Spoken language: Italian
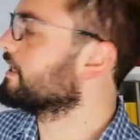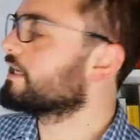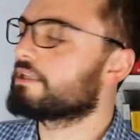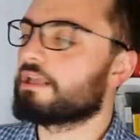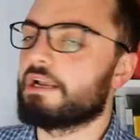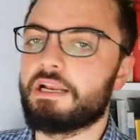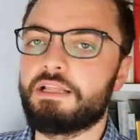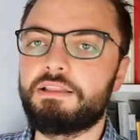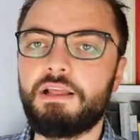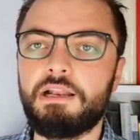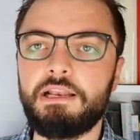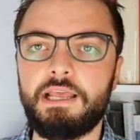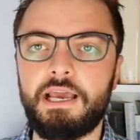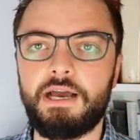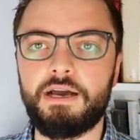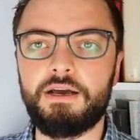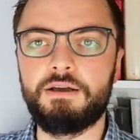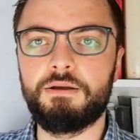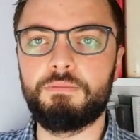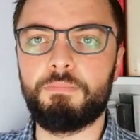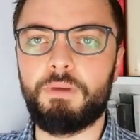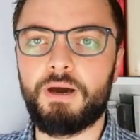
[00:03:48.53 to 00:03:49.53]
Intel
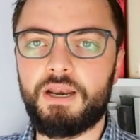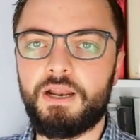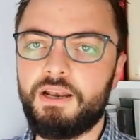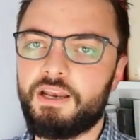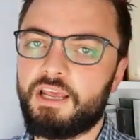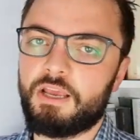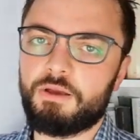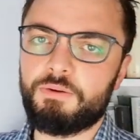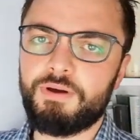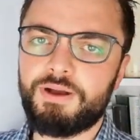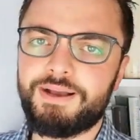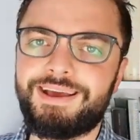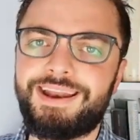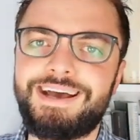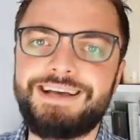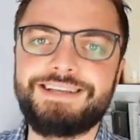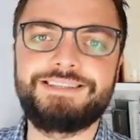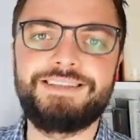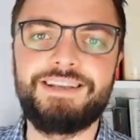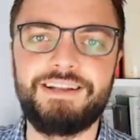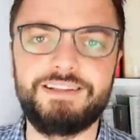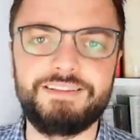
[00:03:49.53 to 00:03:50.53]
italiano, mare lingua,
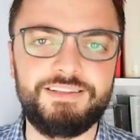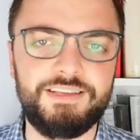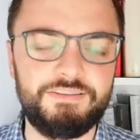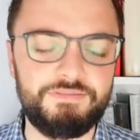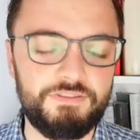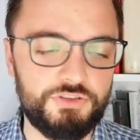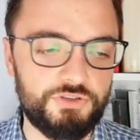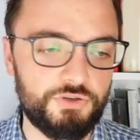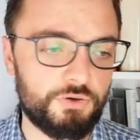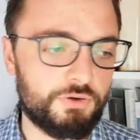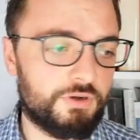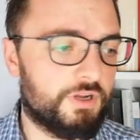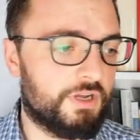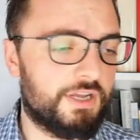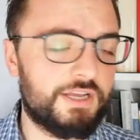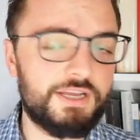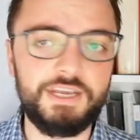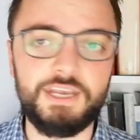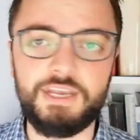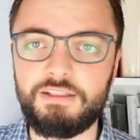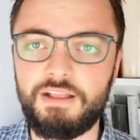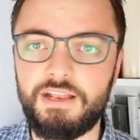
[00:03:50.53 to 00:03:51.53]
grazie alla televisione.
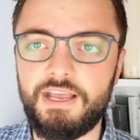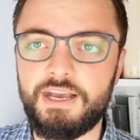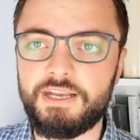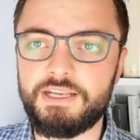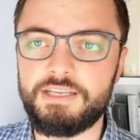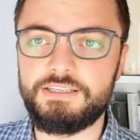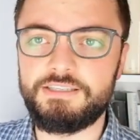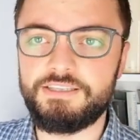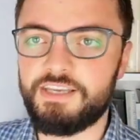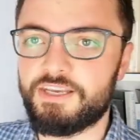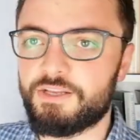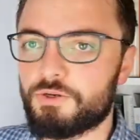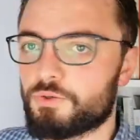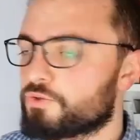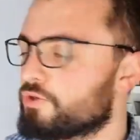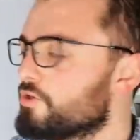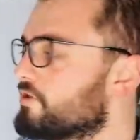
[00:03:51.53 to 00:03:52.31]
Che italiano che sia non